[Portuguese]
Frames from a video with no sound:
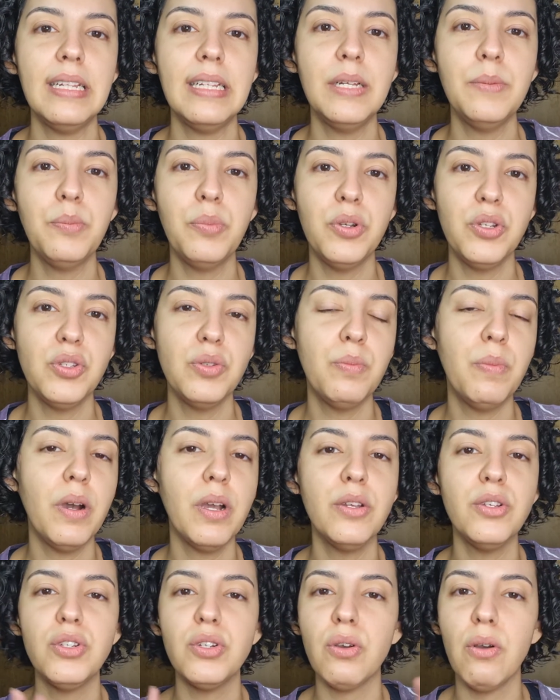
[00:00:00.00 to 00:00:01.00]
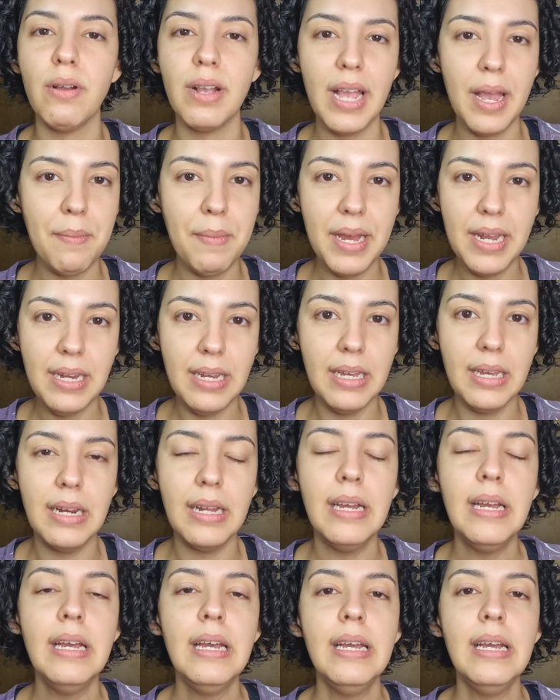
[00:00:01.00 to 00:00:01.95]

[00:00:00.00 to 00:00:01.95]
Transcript: depois do banho de qualquer maneira.